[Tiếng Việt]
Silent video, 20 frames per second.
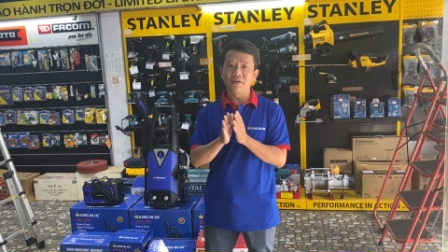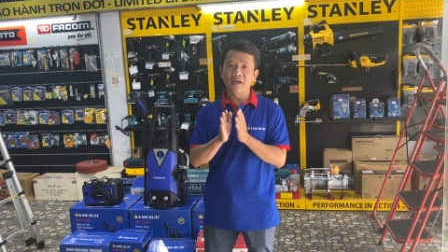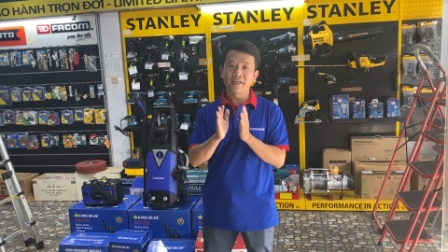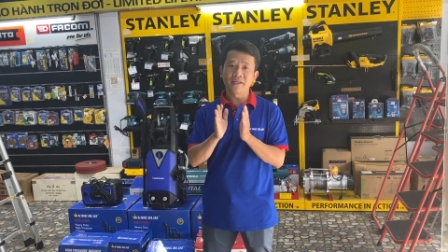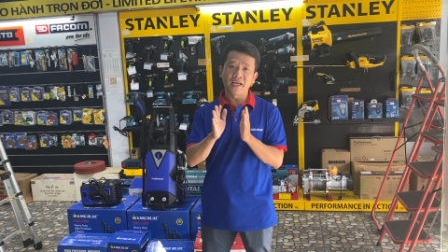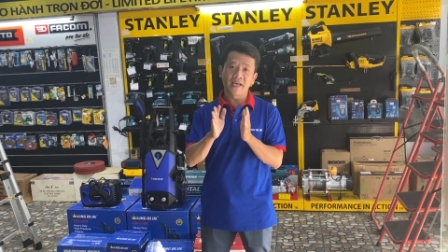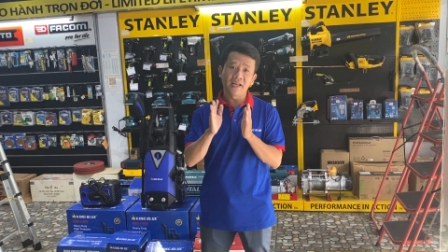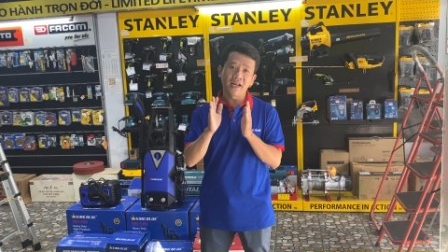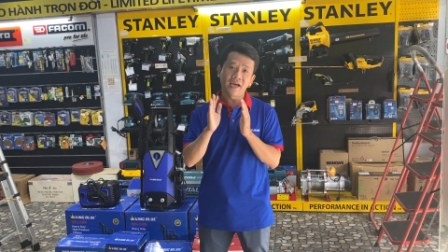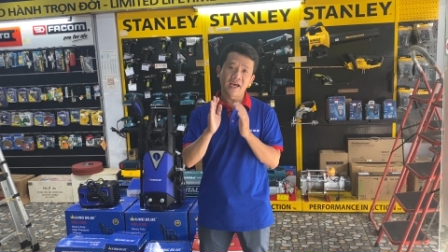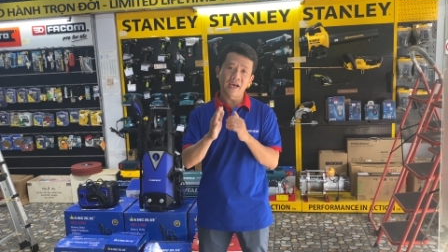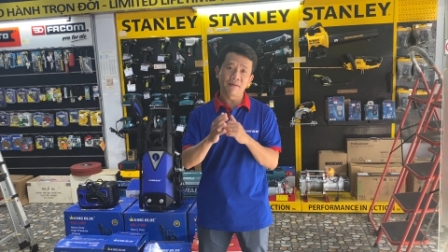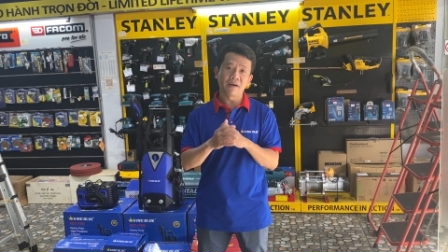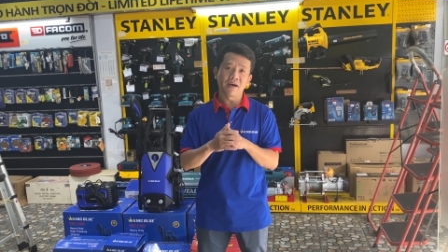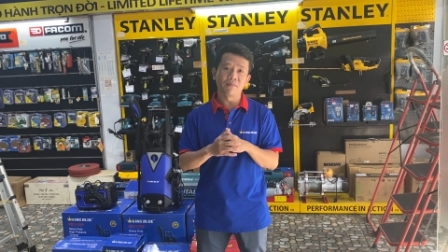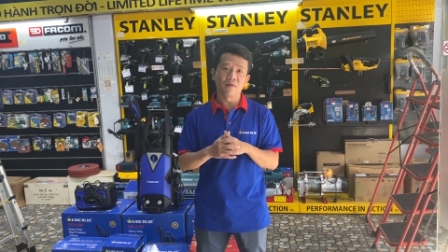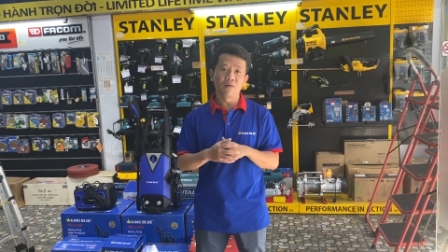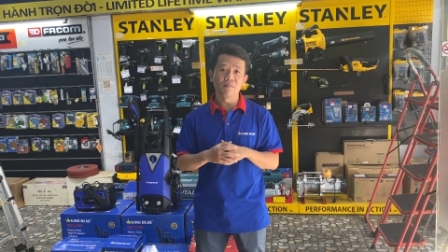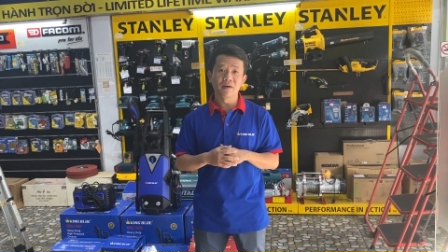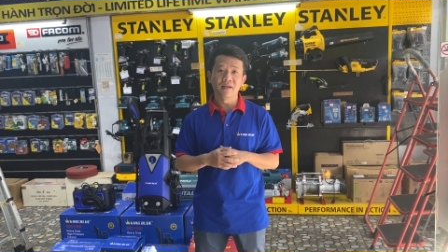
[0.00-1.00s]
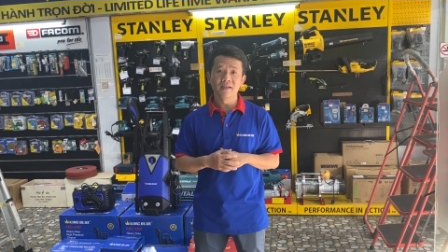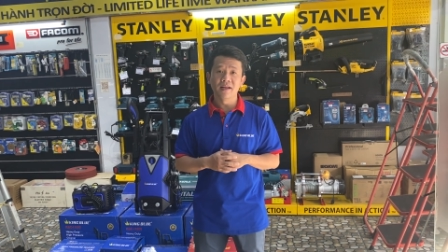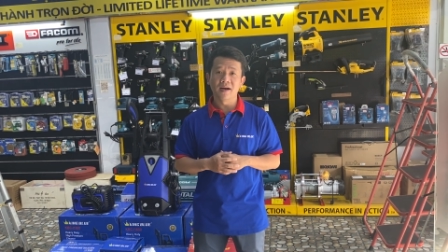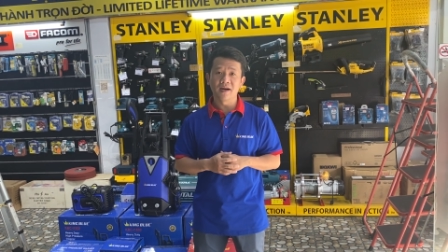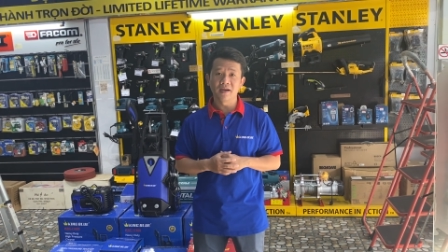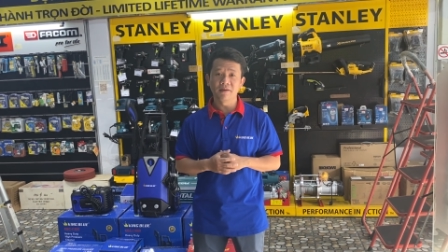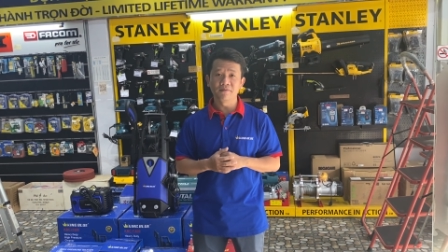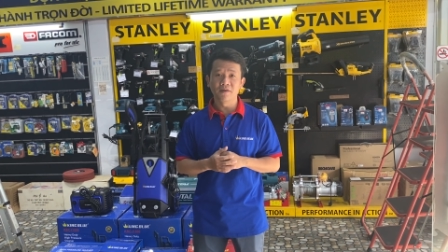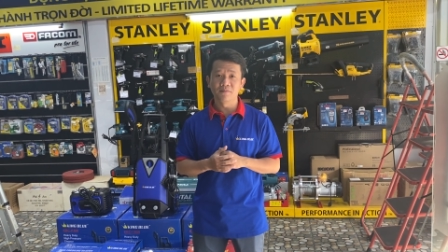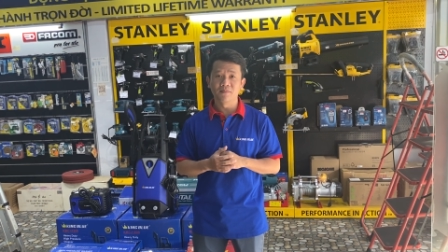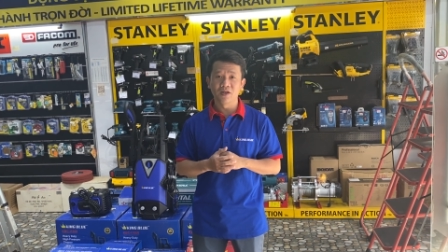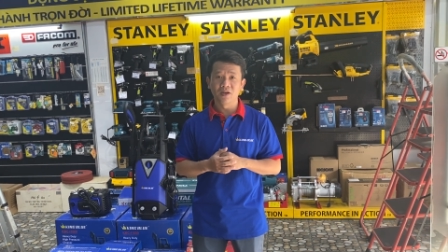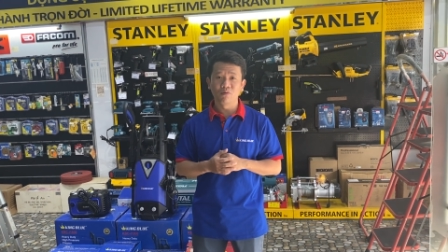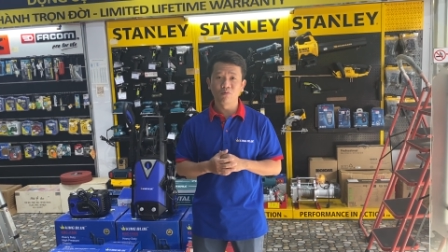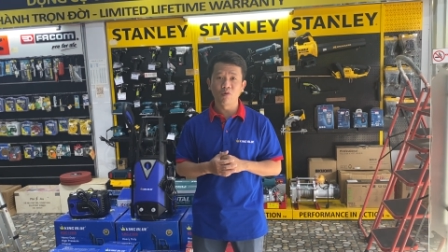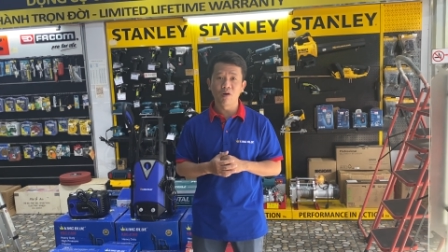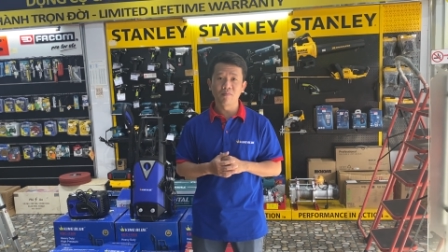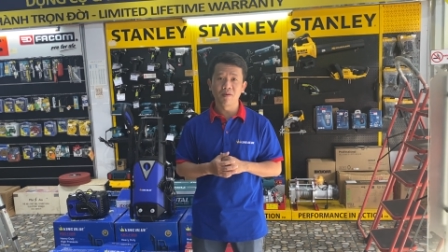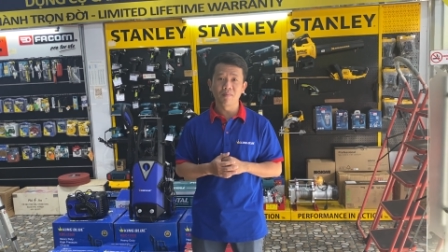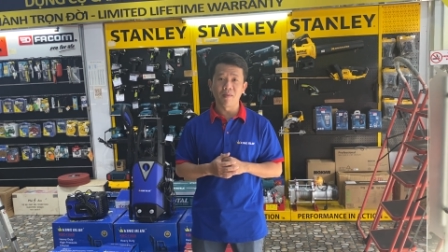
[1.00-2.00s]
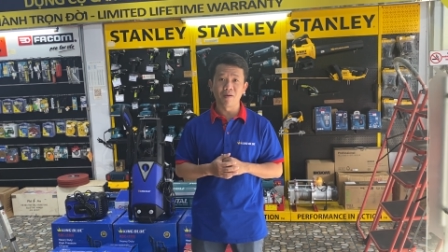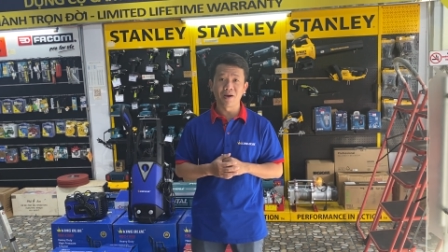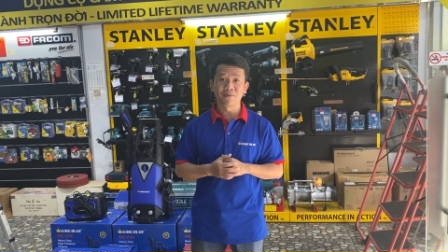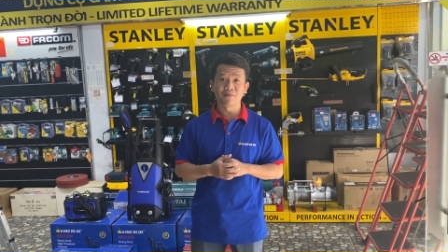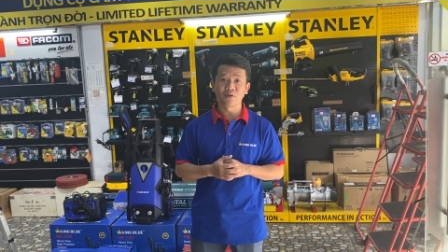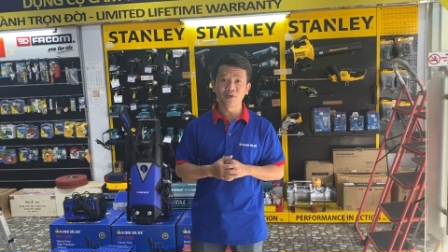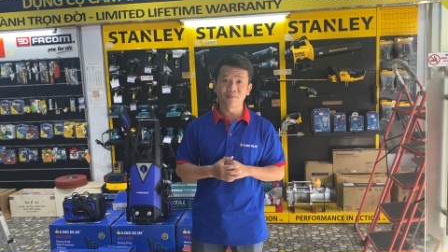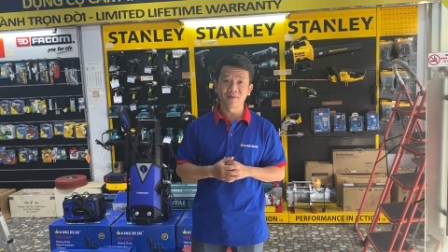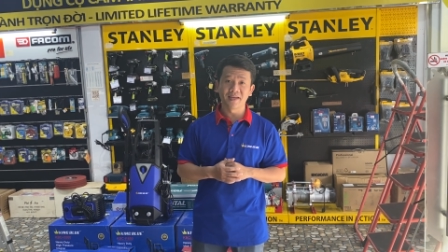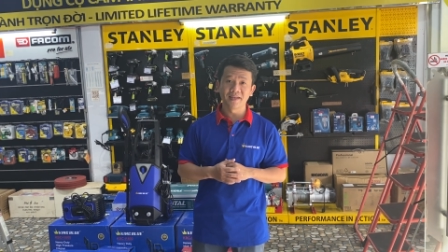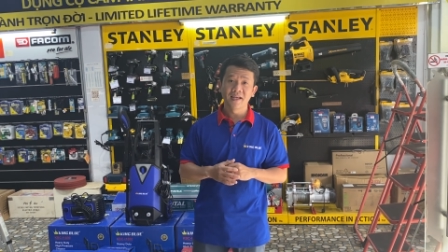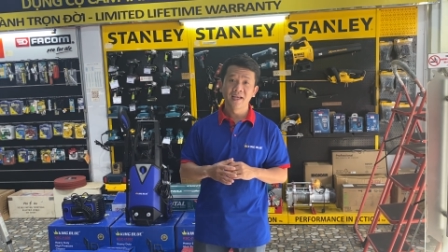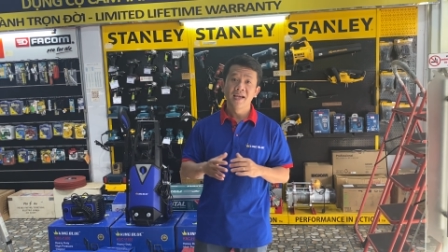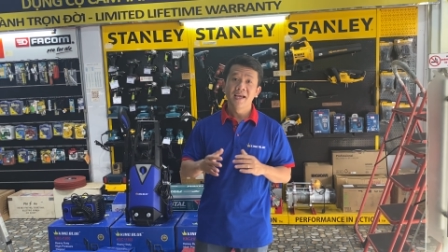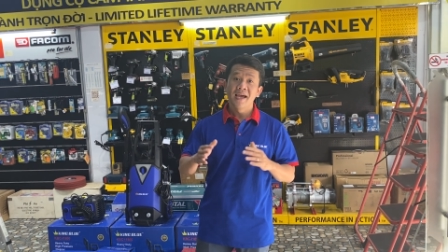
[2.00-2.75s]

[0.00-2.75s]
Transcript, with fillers: địa chỉ là 234 Bình Thới phường 10 quận 11 thành phố Hồ Chí Minh